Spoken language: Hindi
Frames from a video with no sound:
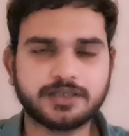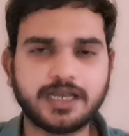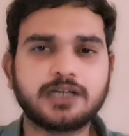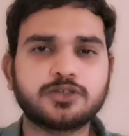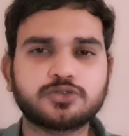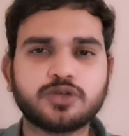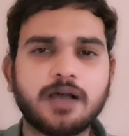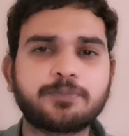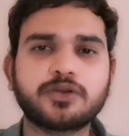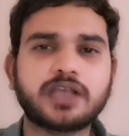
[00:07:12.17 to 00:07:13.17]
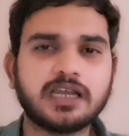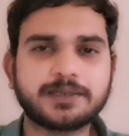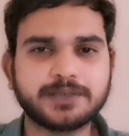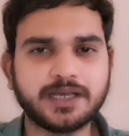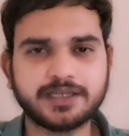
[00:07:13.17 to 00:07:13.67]
खैर दोस्तों आपको क्या
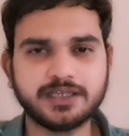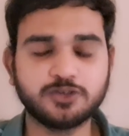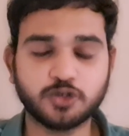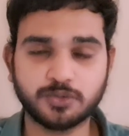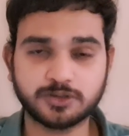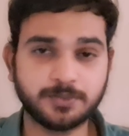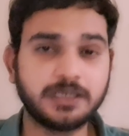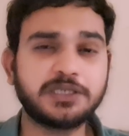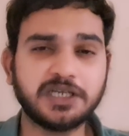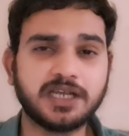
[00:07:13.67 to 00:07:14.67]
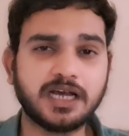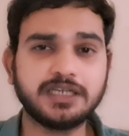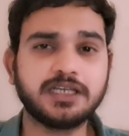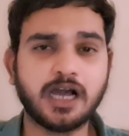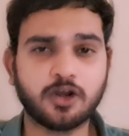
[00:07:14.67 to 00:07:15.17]
लगता है कि जो स्मृति
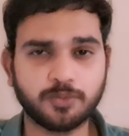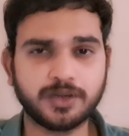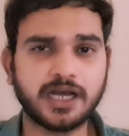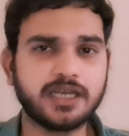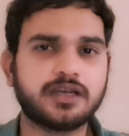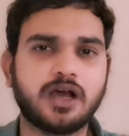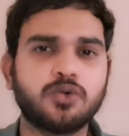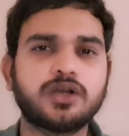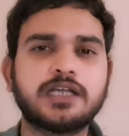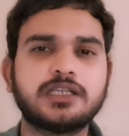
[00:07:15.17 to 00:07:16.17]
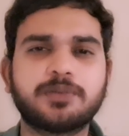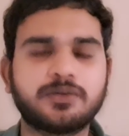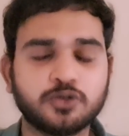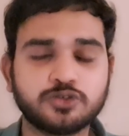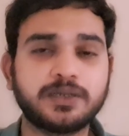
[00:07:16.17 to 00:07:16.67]
ईरानी आरोप लगा रही है राहुल गांधी
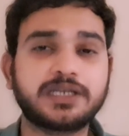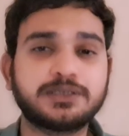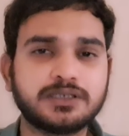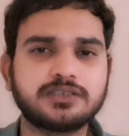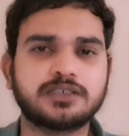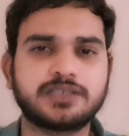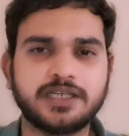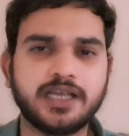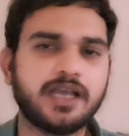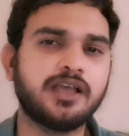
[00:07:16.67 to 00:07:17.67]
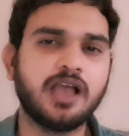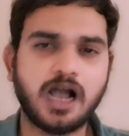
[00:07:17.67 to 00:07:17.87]
पर उसमें कितनी सच्चाई है